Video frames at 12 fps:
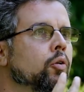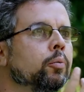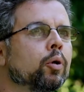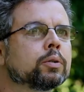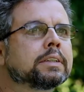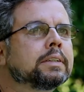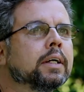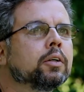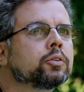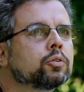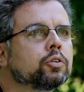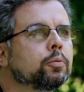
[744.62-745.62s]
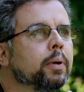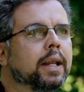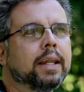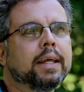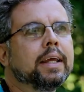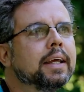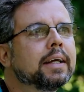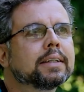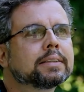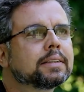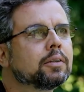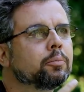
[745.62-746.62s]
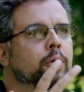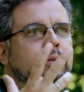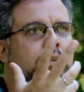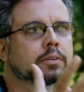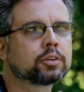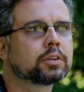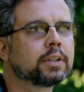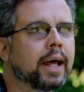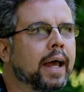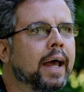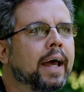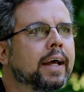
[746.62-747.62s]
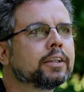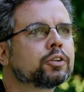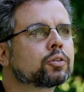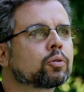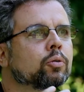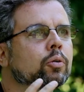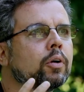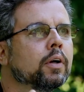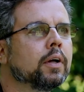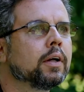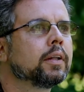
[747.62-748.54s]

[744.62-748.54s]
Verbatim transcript: do meu senso de beleza, do meu senso estético,